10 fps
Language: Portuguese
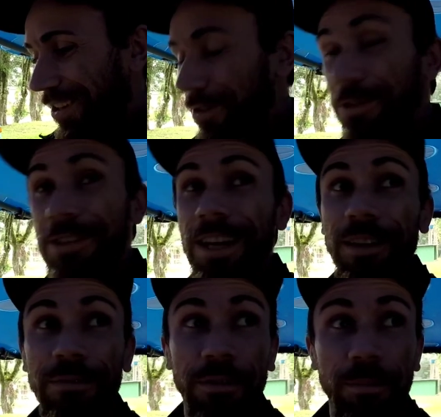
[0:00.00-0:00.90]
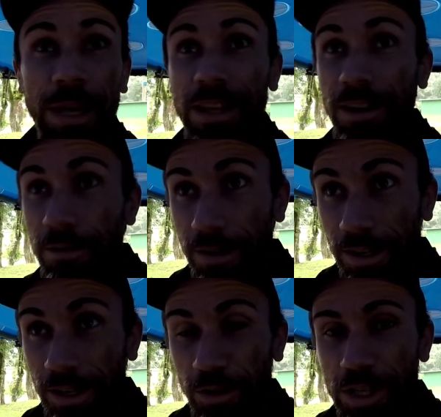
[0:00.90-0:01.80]
tá tudo certo. Foi bem
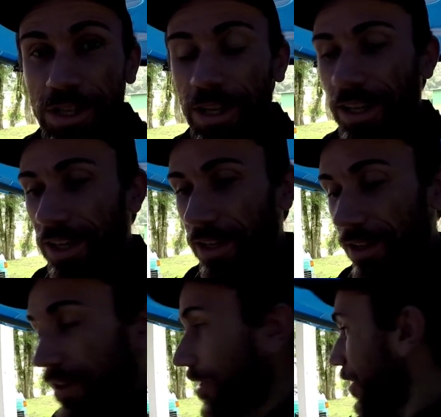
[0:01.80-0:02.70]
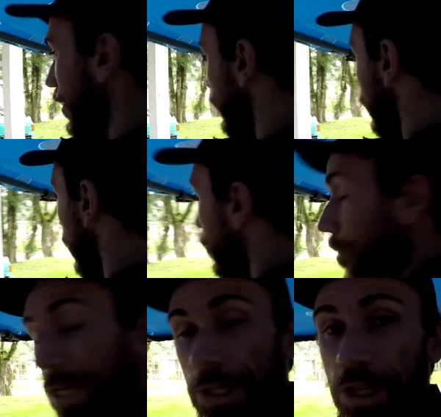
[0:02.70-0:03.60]
tranquilo a noite ali
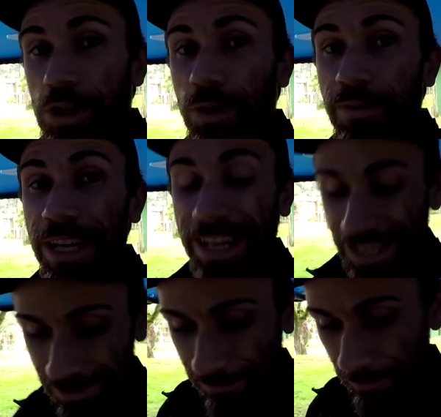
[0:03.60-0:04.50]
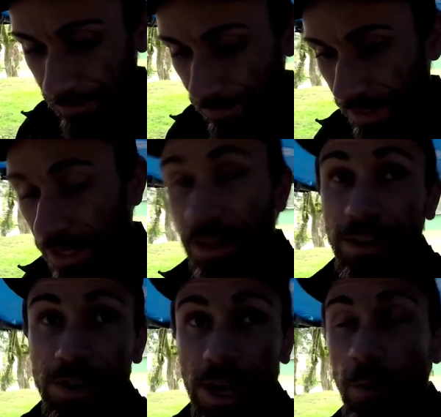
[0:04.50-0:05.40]
começou a chover, né?
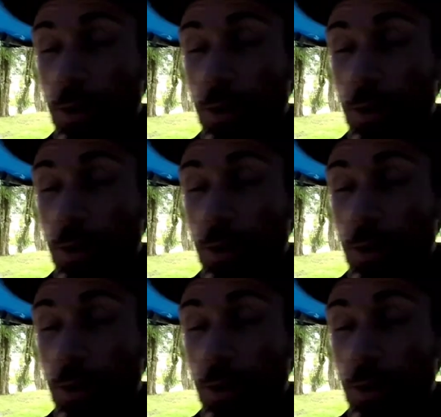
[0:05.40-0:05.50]
Já